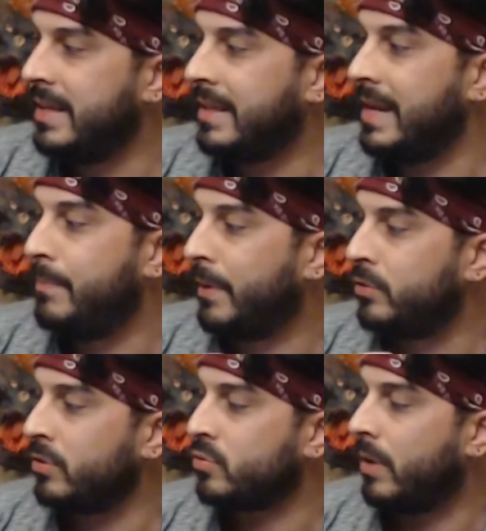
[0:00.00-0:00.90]
les
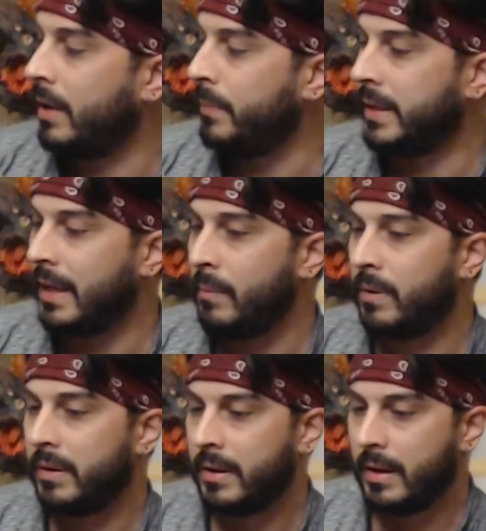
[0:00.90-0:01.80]
peintures sont
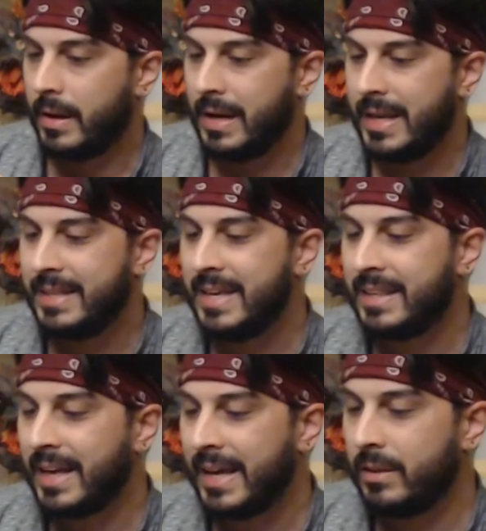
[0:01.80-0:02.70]
impeccables les
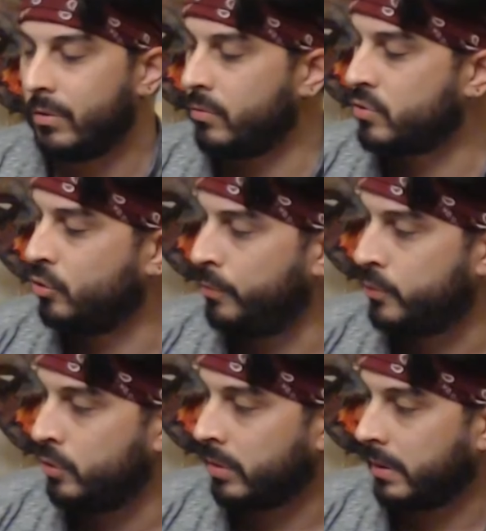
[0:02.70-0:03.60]
détails euh, de
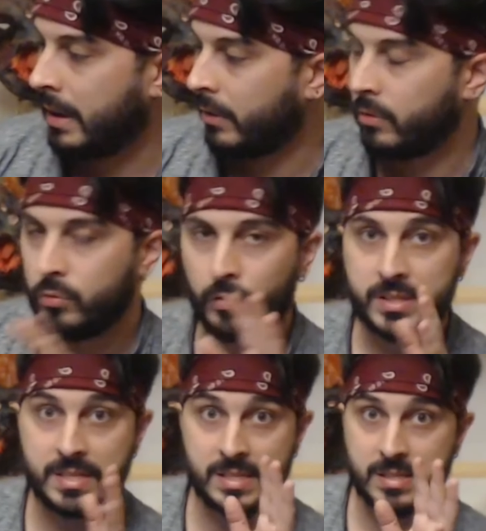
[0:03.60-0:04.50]
sculpture, alors que souvent
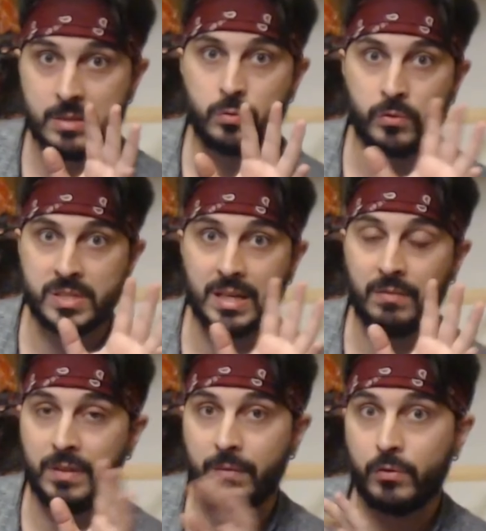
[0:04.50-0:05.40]
c'est souvent ça qui
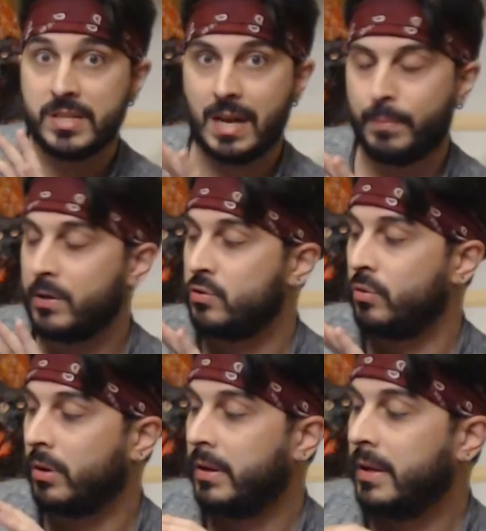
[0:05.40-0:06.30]
fait défaut, c'est la
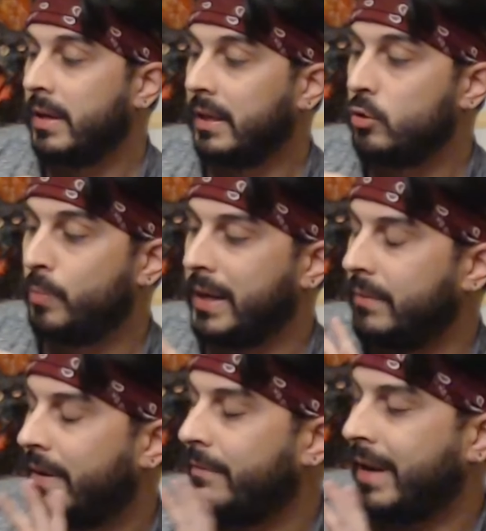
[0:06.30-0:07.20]
peinture qui joue pas.
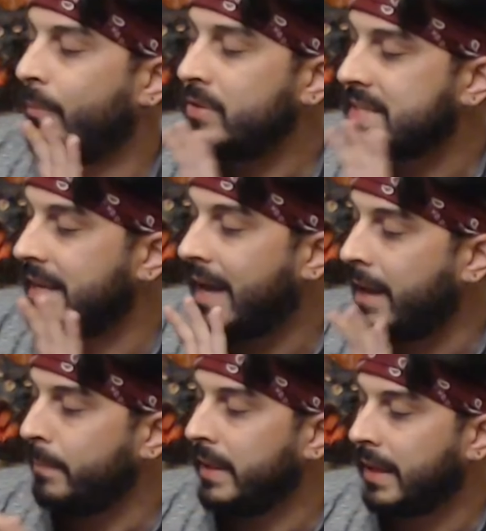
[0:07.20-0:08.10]
Enfin vraiment c'est
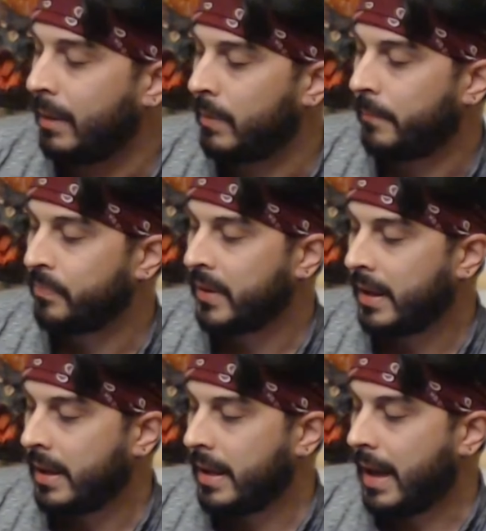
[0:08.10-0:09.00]
impeccable.
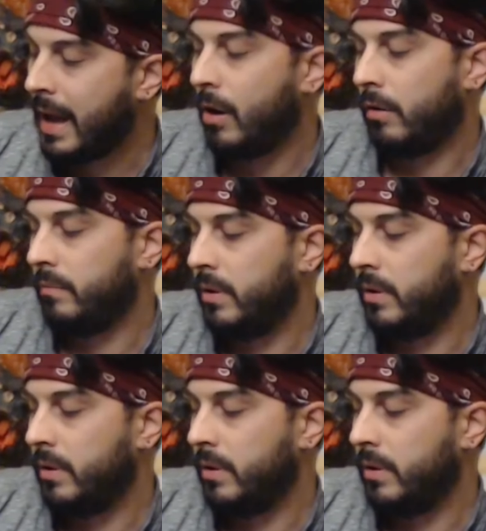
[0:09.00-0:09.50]
Alors,